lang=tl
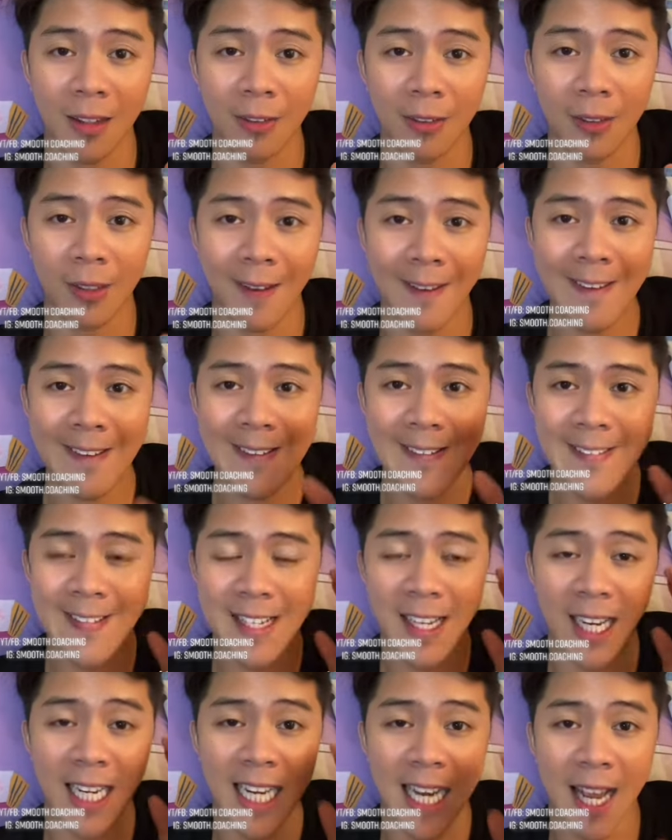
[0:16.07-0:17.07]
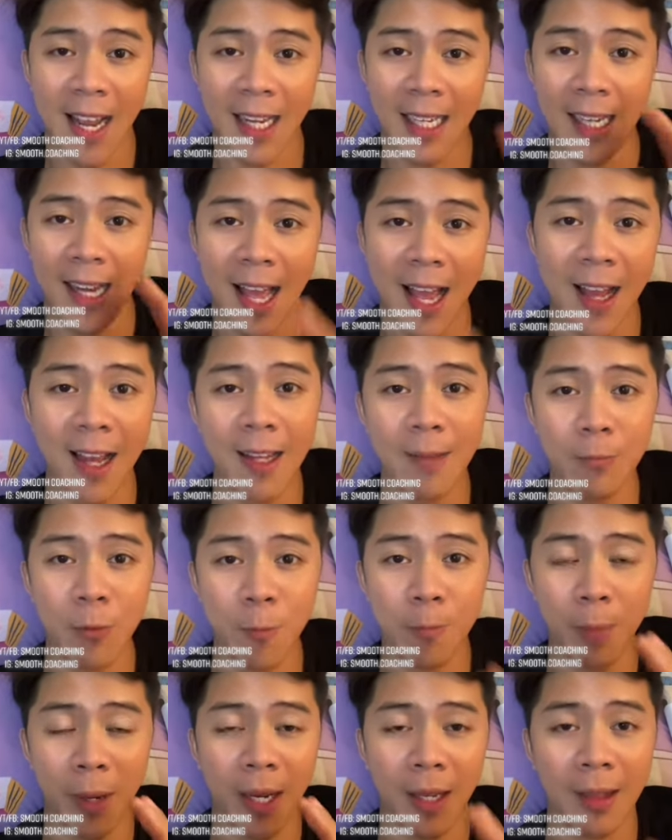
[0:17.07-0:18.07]
Okay? Kaya kailangan
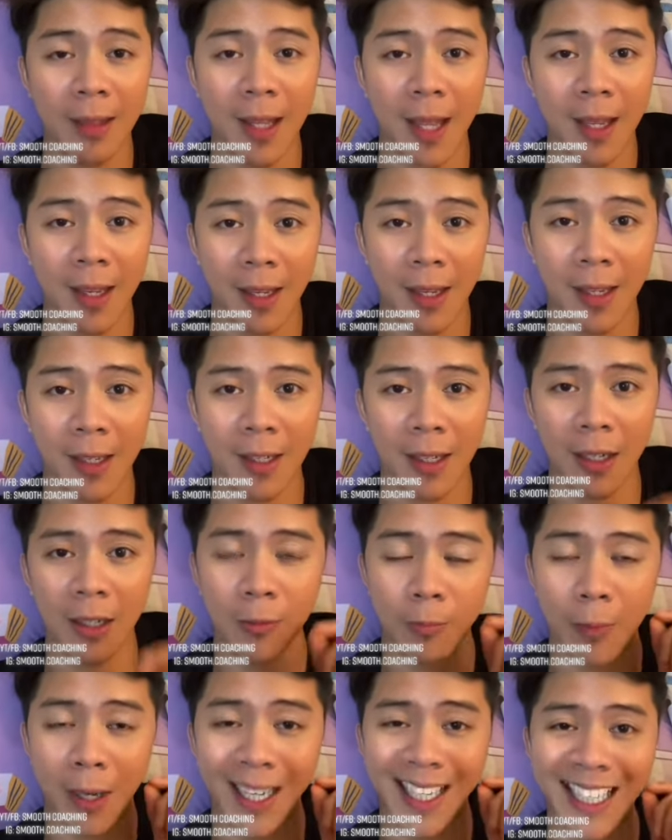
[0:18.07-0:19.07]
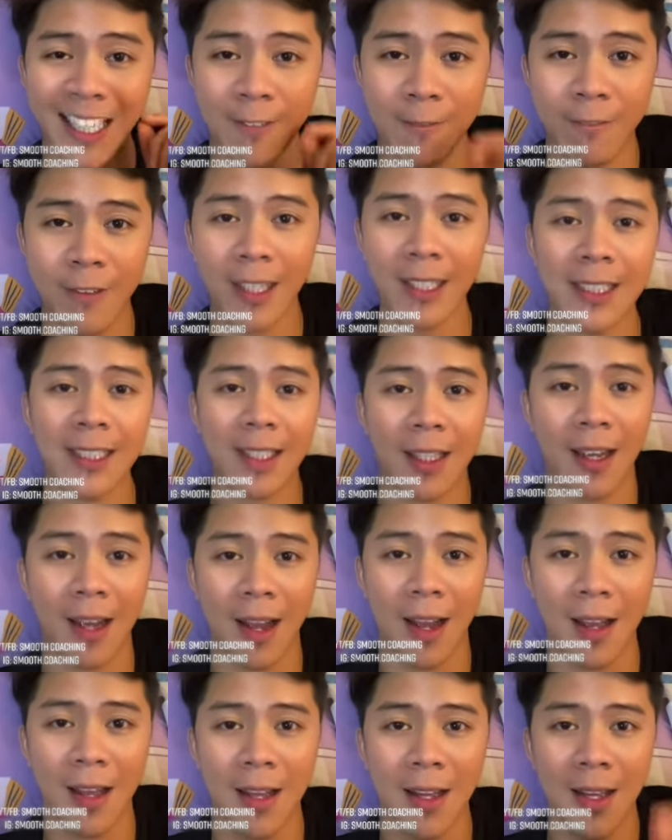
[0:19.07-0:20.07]
mong pagandahin at mag-invest
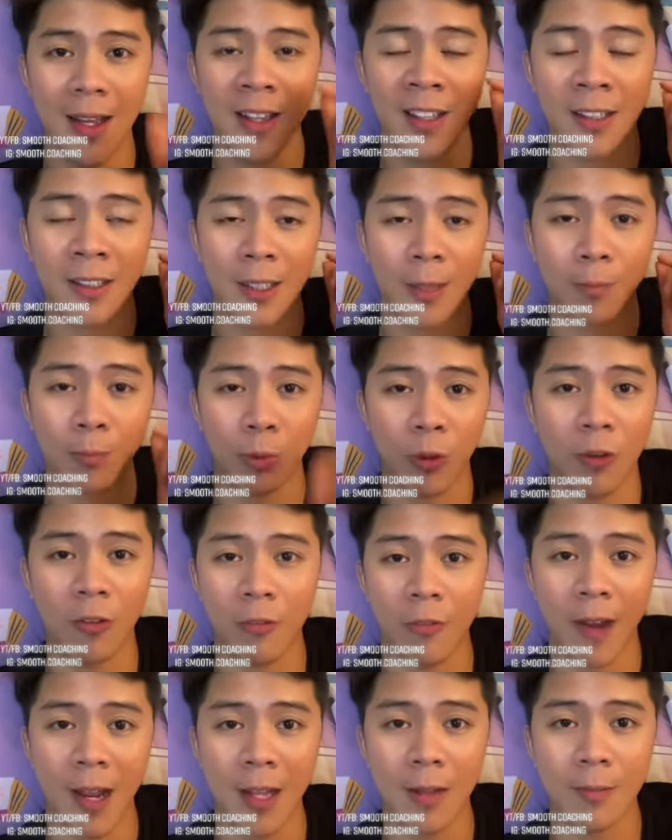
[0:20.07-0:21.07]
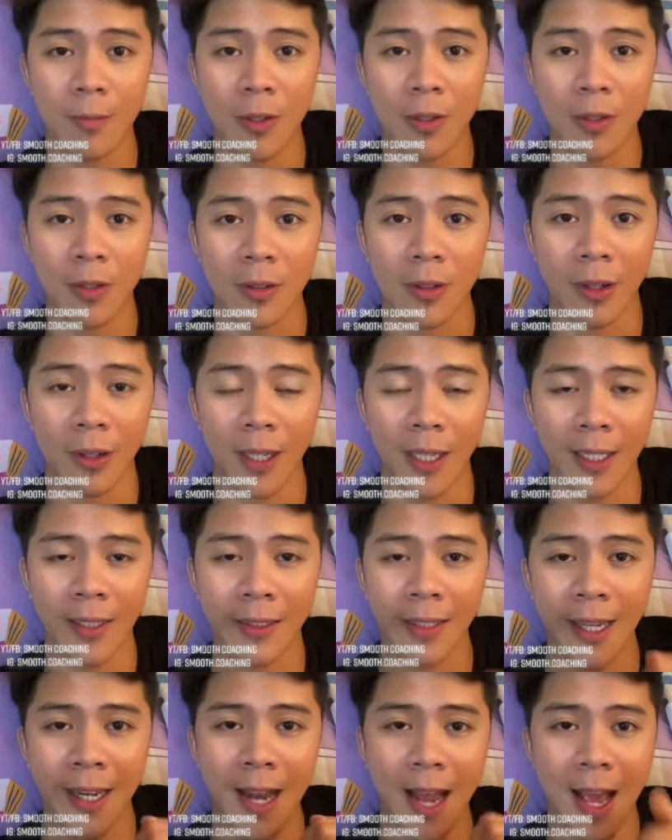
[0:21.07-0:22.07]
ka sa profile mo. Alright?
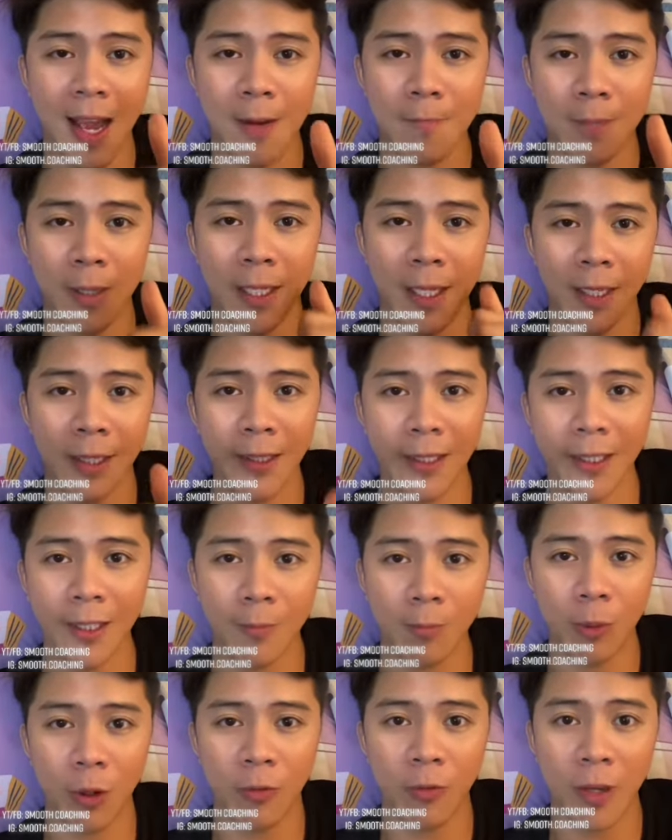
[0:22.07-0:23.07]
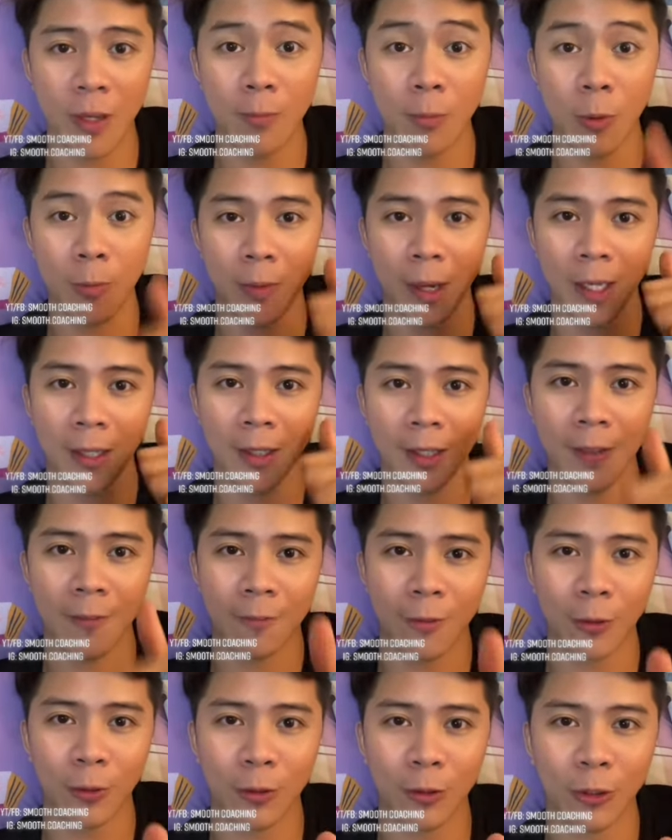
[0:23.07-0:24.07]
Kailangan pag nakita niyang profile mo, maganda yung
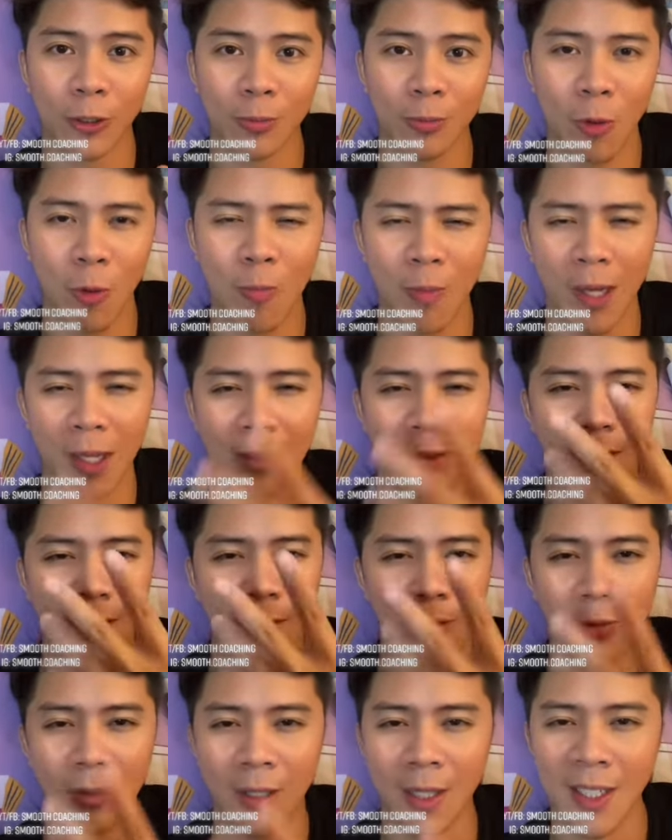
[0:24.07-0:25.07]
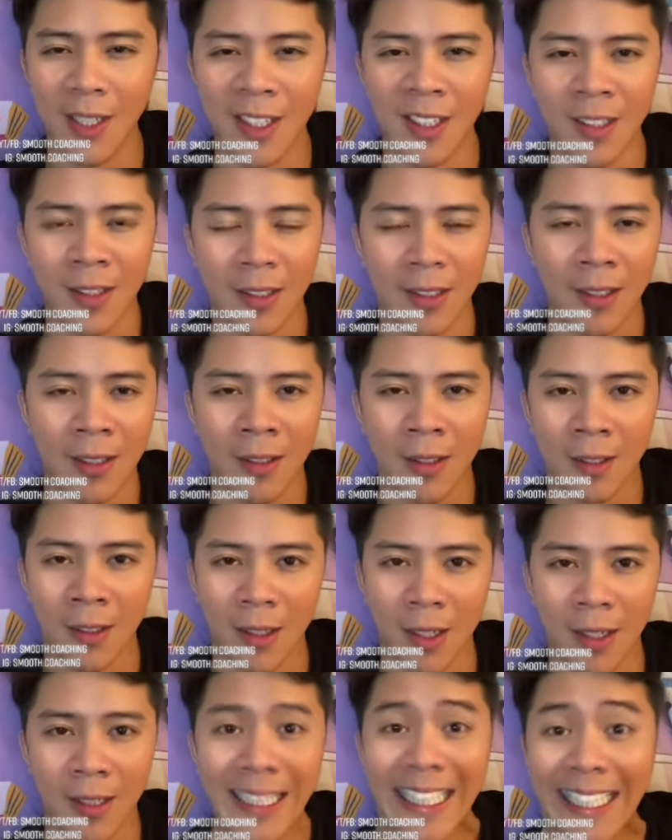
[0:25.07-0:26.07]
photos mo, maganda yung uh,
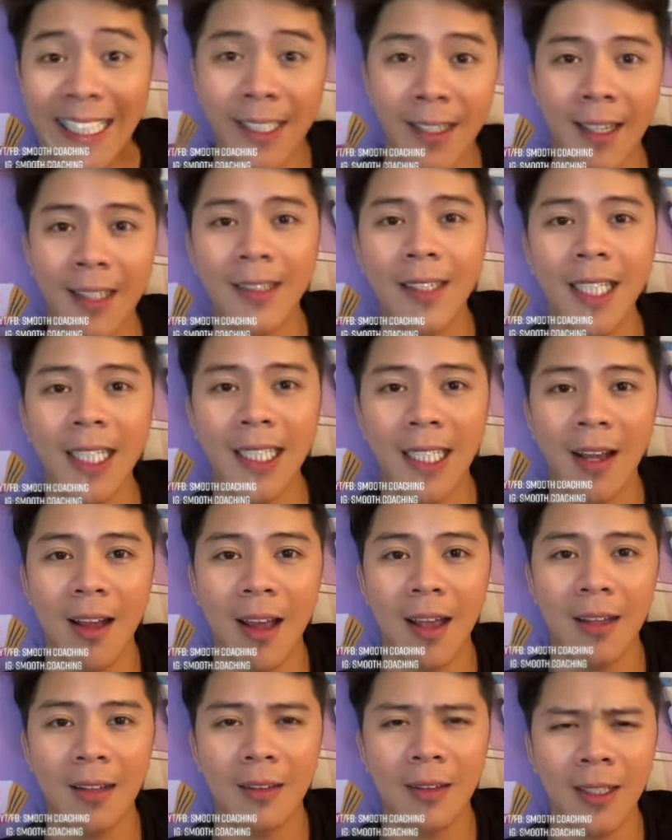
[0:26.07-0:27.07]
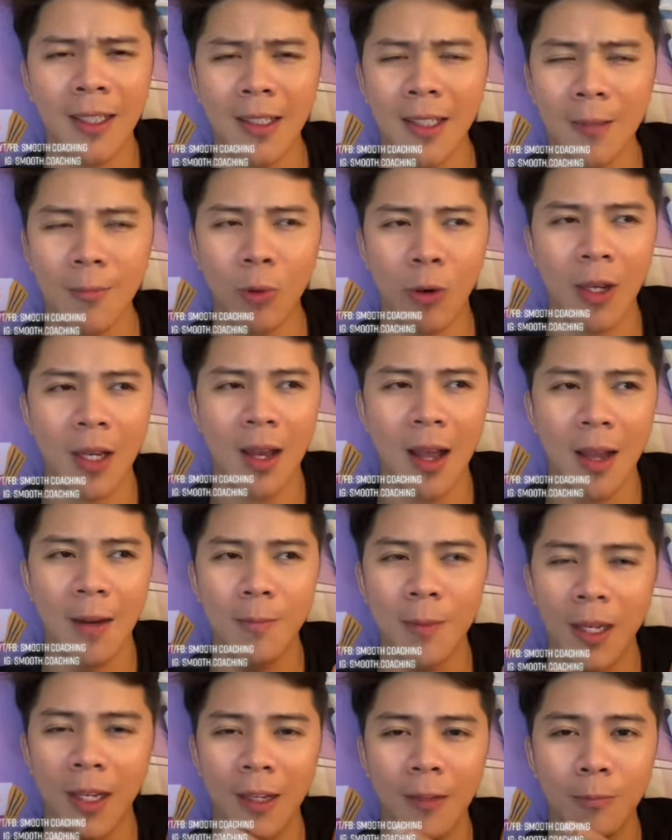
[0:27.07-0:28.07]
neat ka tignan. Hindi mo kailangan
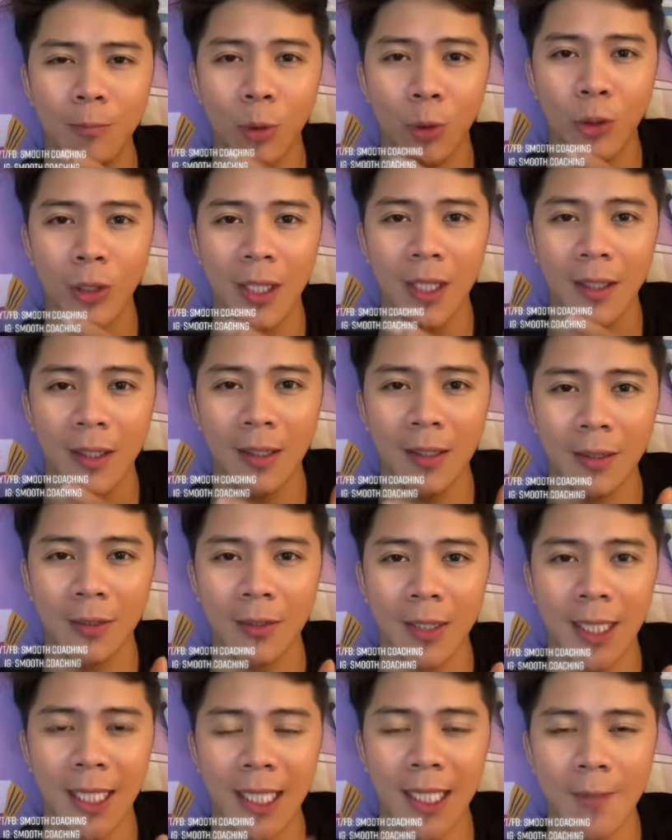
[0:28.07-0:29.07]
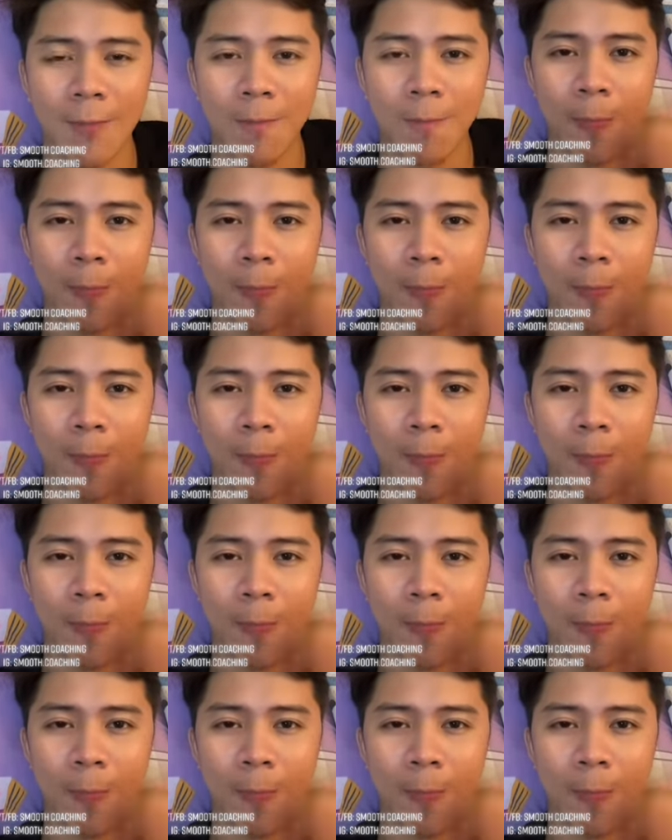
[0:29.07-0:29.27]
maging pogi. Okay?